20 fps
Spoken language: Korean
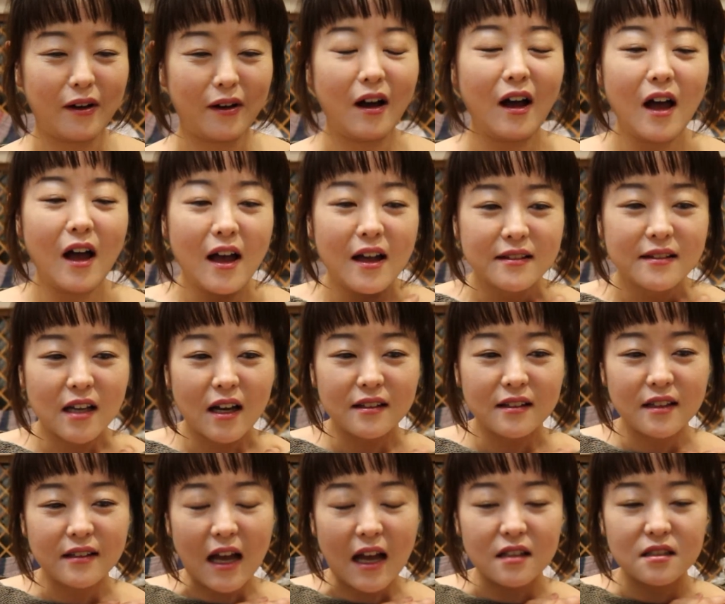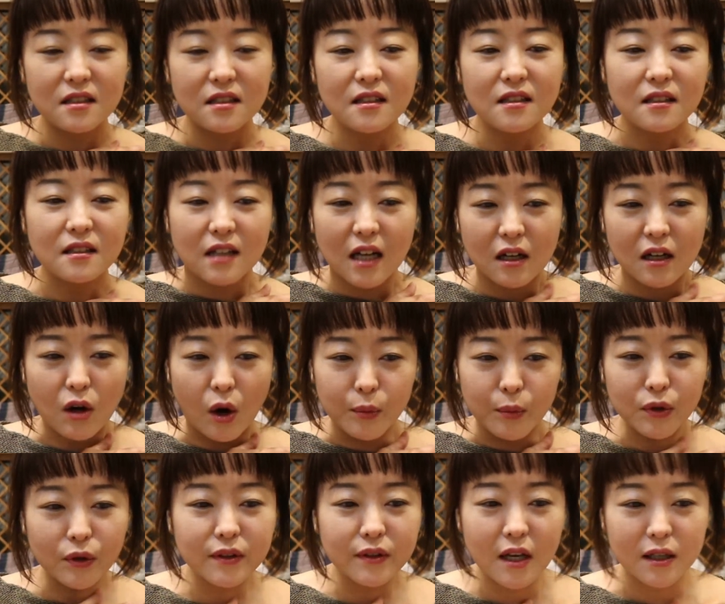거예요. 제가 내 나시는
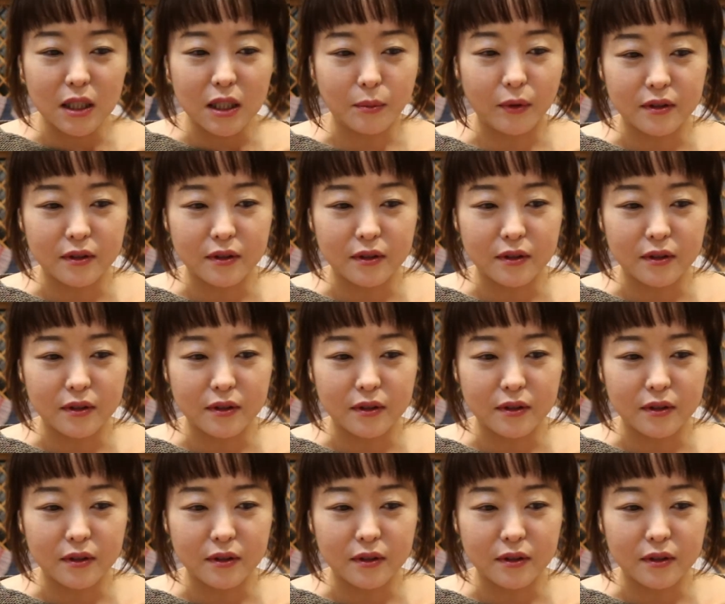검정색을